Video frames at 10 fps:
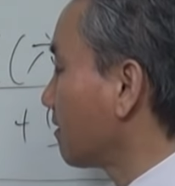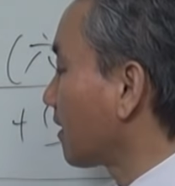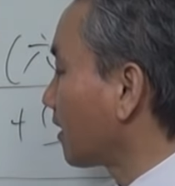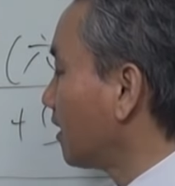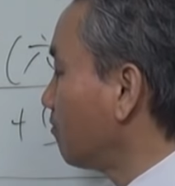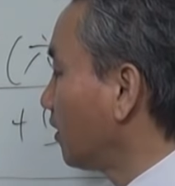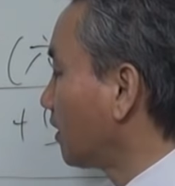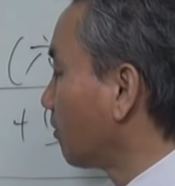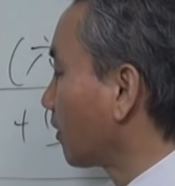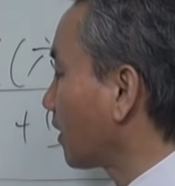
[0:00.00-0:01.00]
극하는데
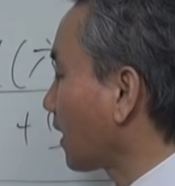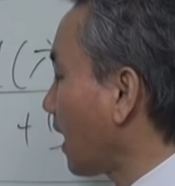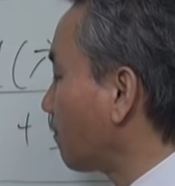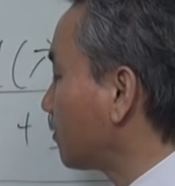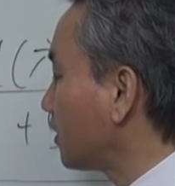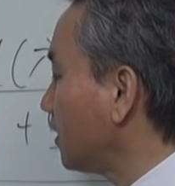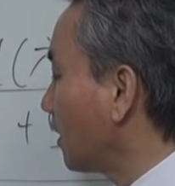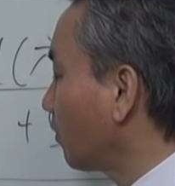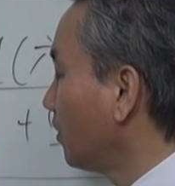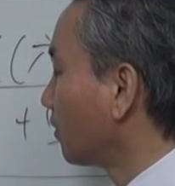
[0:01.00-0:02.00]
밑에 보니까
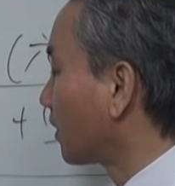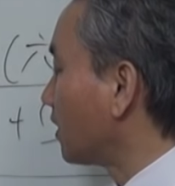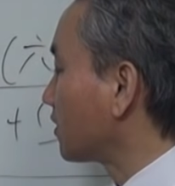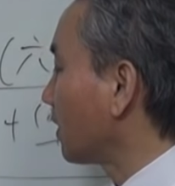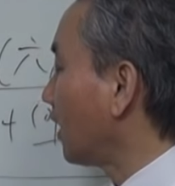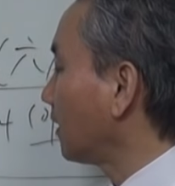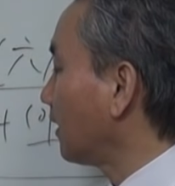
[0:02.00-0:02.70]
갑신이라고 이렇게 있어.